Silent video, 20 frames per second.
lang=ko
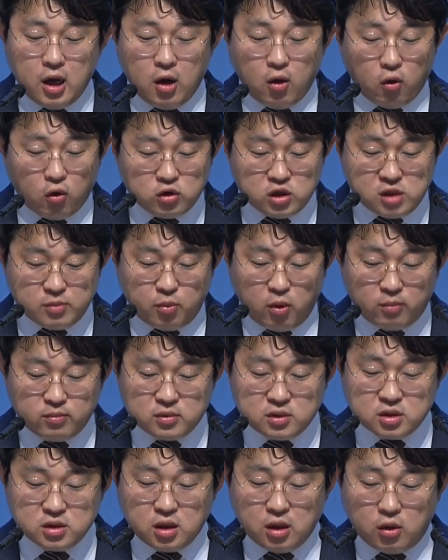오늘
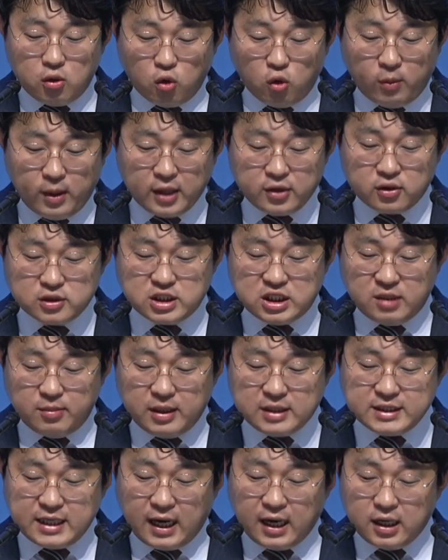본문 로마서
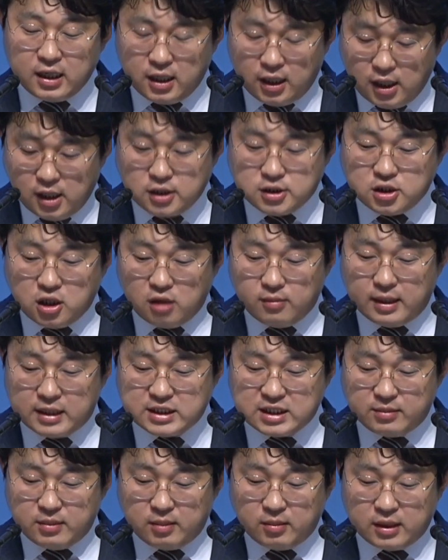12장 1절
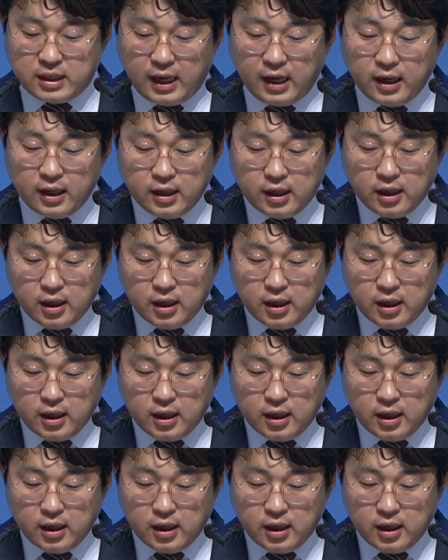말씀입니다.